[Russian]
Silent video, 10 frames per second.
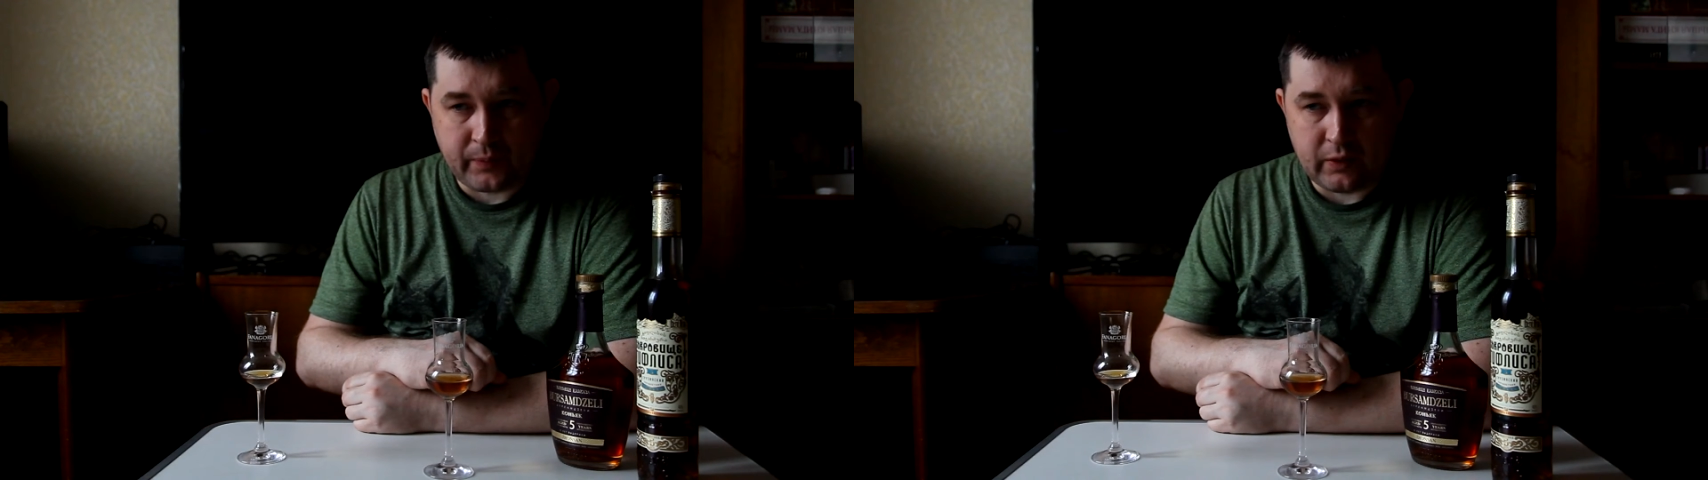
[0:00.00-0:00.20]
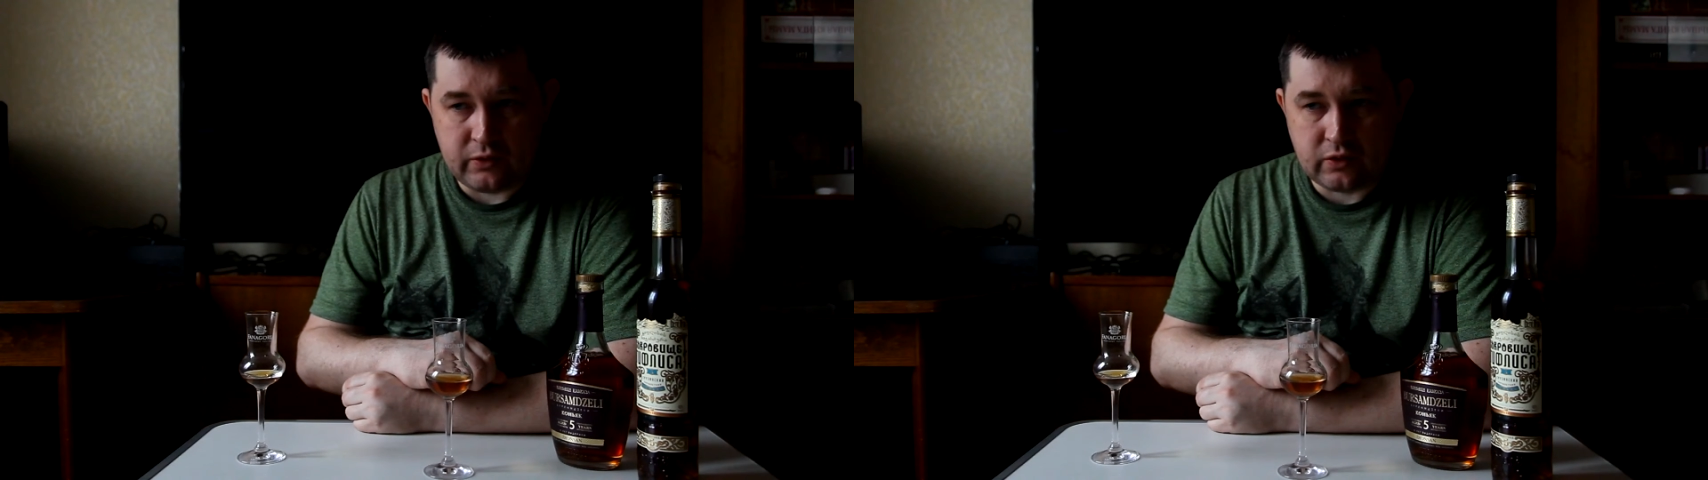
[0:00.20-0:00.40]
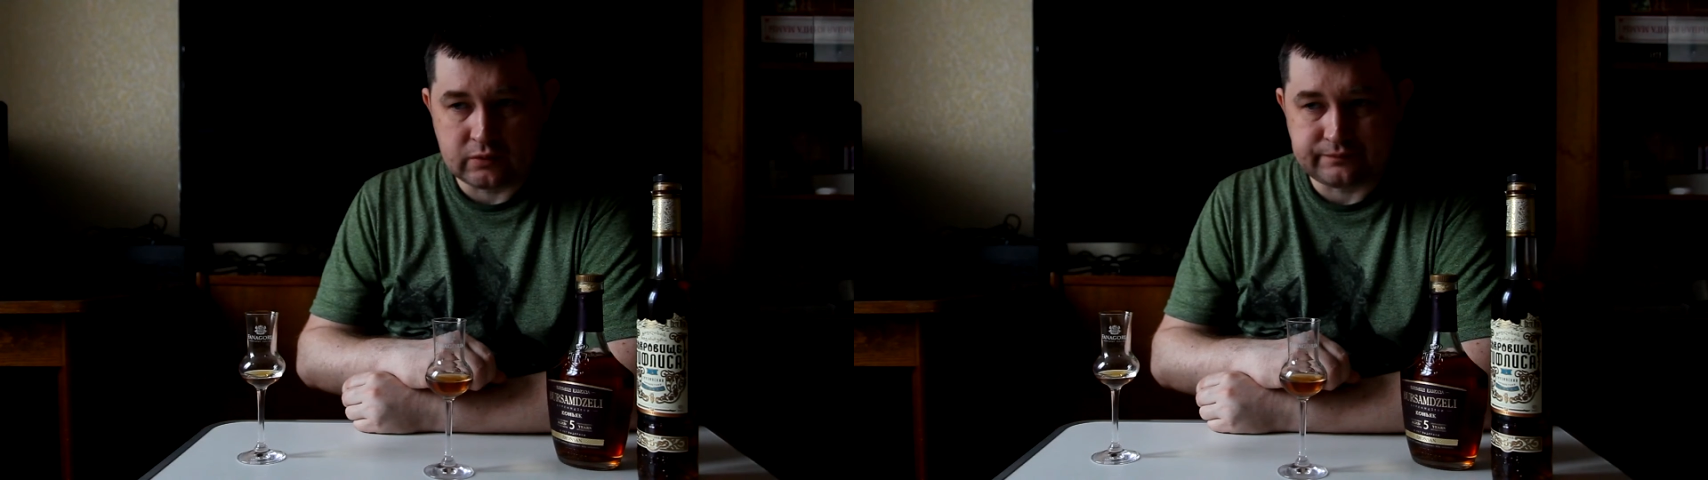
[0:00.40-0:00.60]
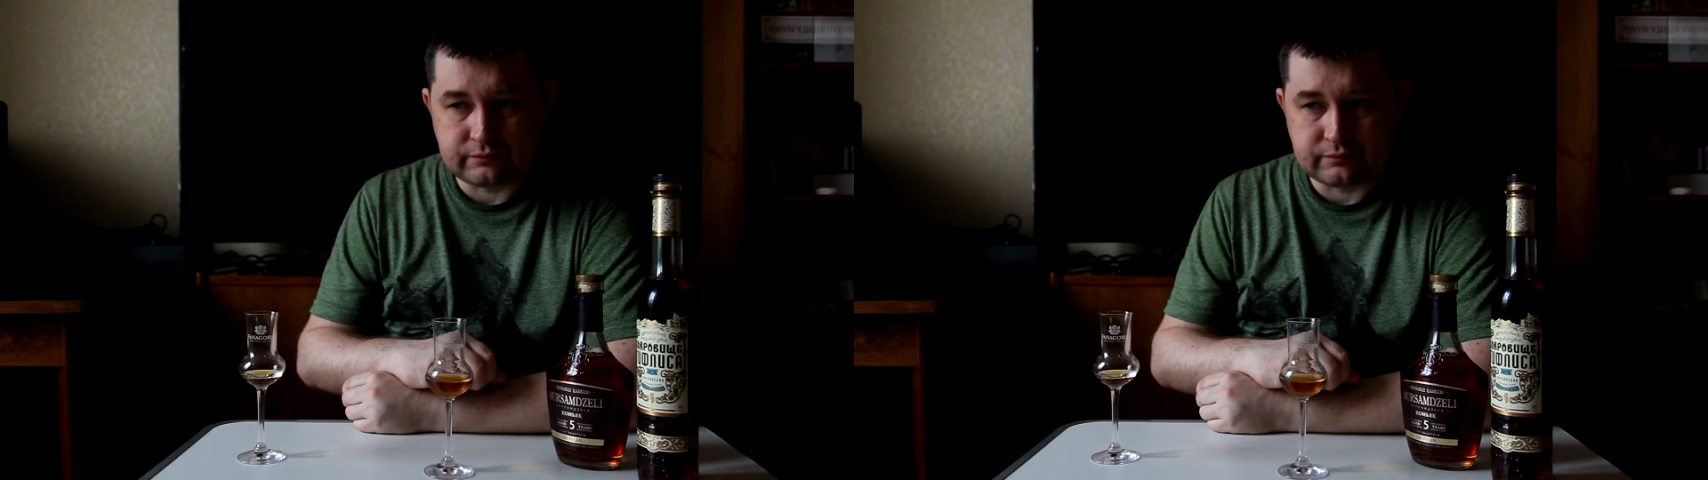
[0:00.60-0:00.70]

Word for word: У него